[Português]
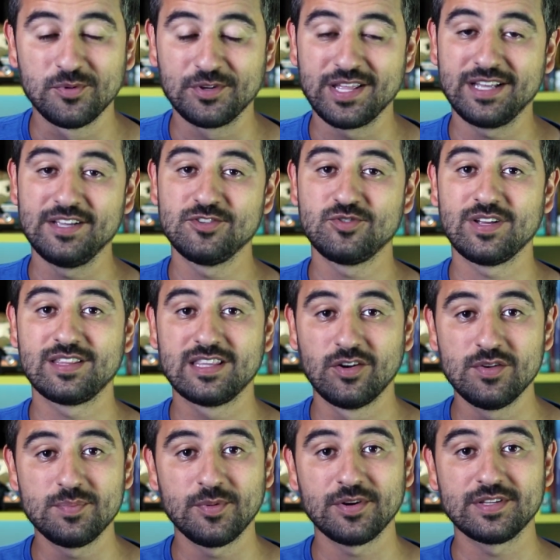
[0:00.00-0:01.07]
por que isso é
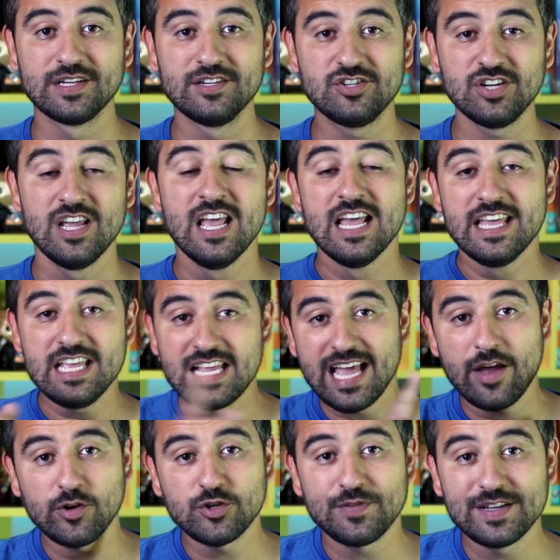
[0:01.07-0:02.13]
tão importante e quero te